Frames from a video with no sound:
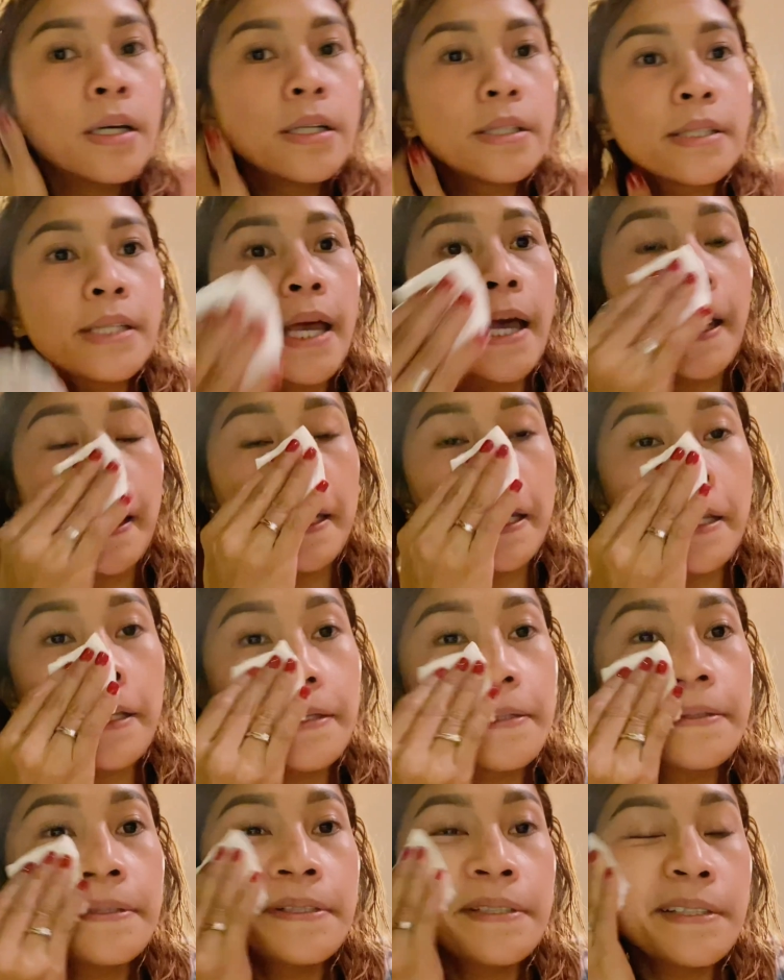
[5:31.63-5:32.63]

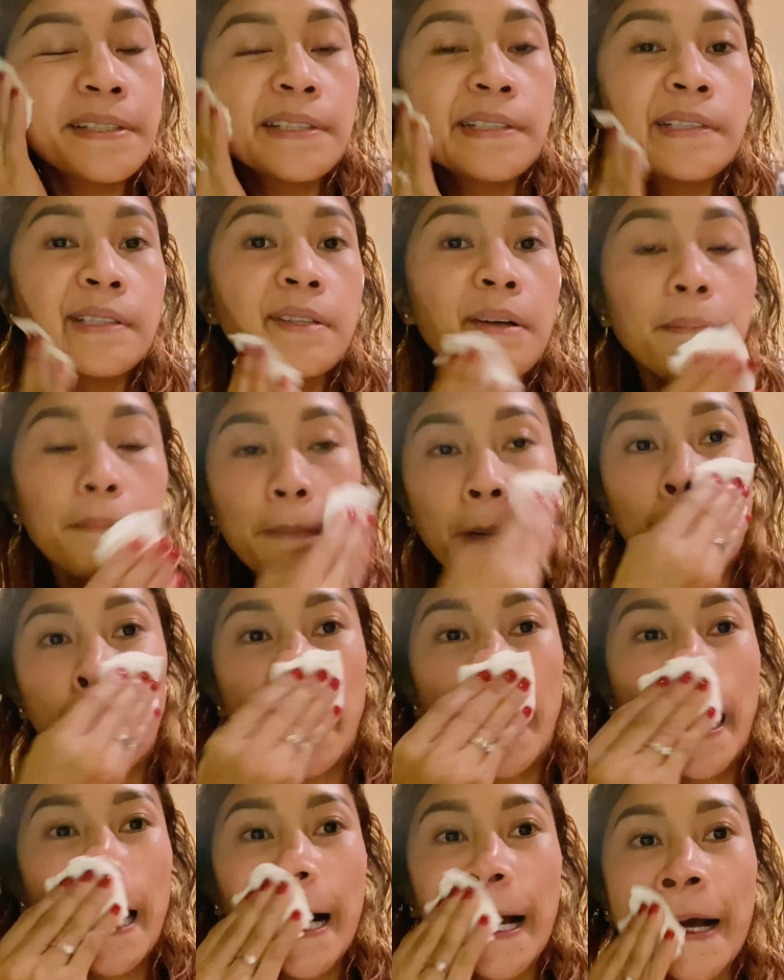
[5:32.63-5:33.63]
Then,
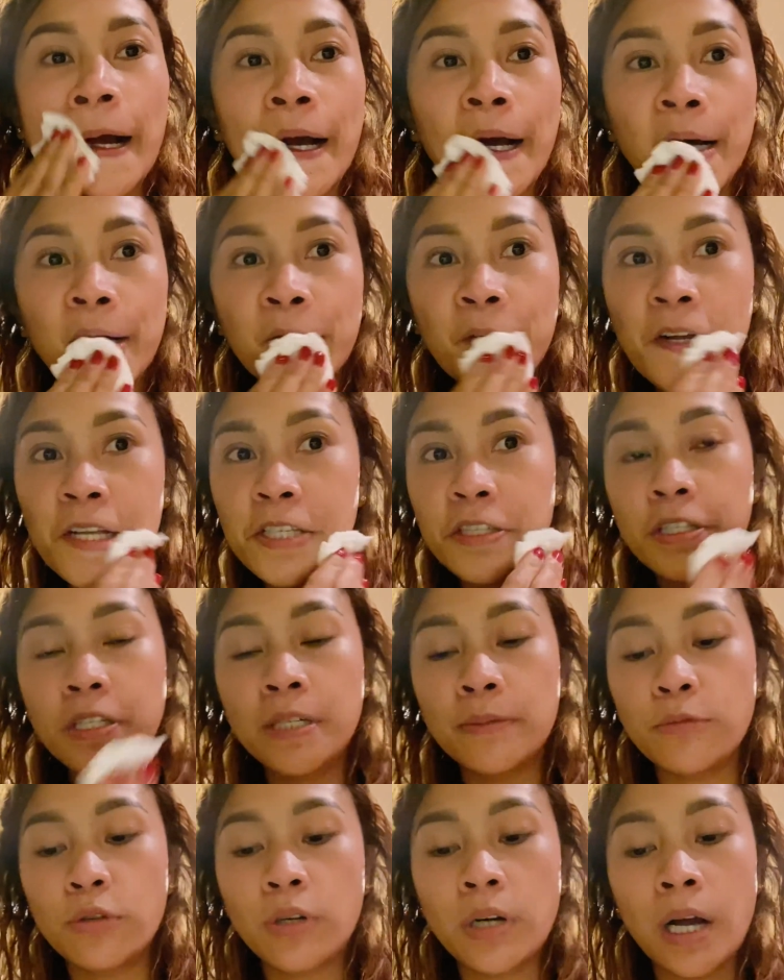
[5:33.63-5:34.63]
Pagka hugas nyo
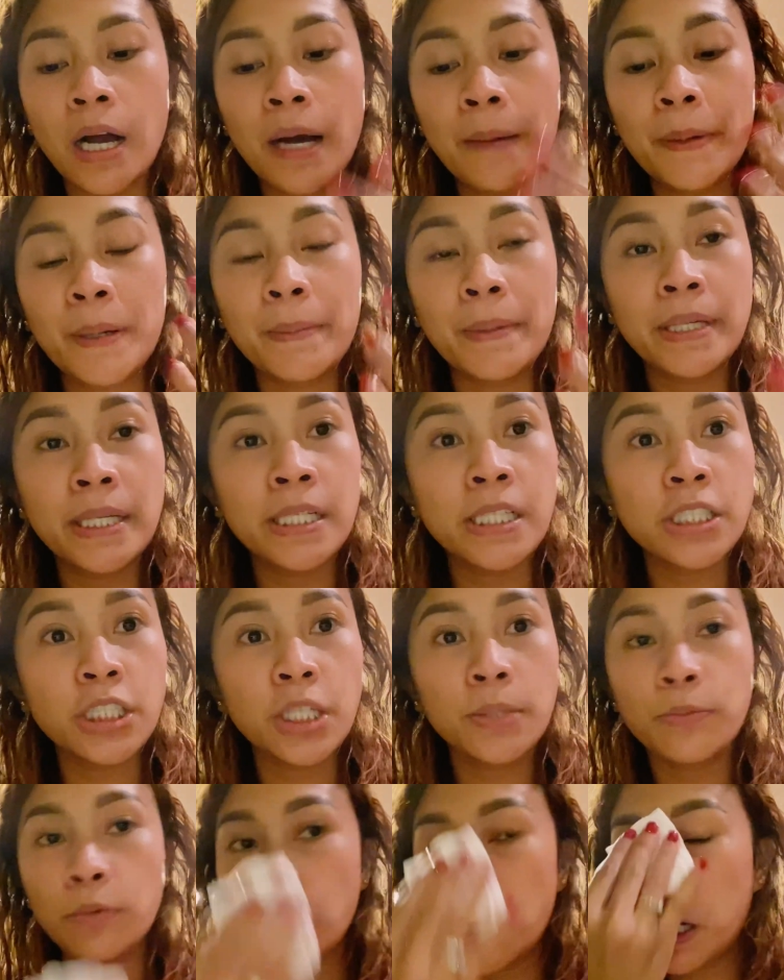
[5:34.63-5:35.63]
ng mukha, pag malinis
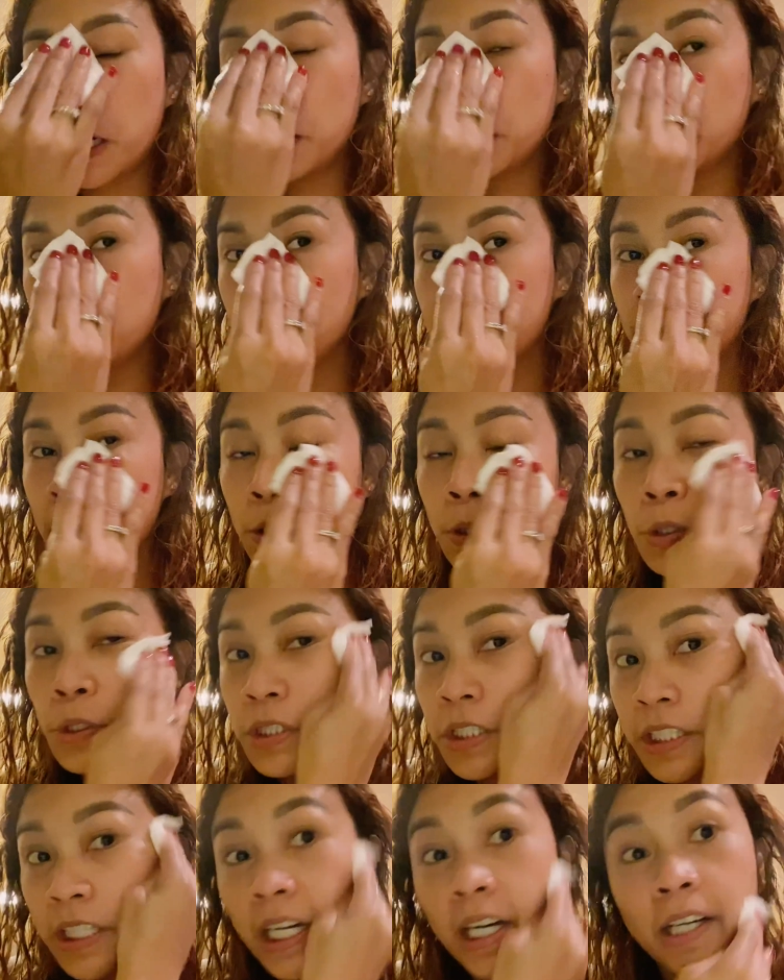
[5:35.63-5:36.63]
na yung mukha nyo,
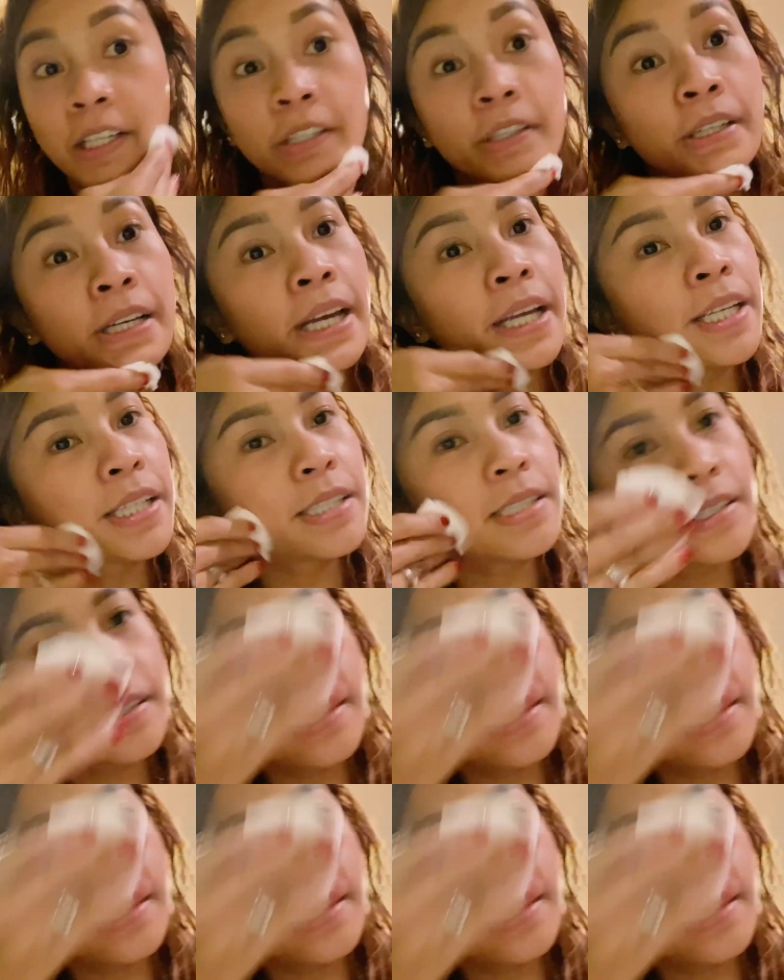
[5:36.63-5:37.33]
mag-toner na kayo, guys.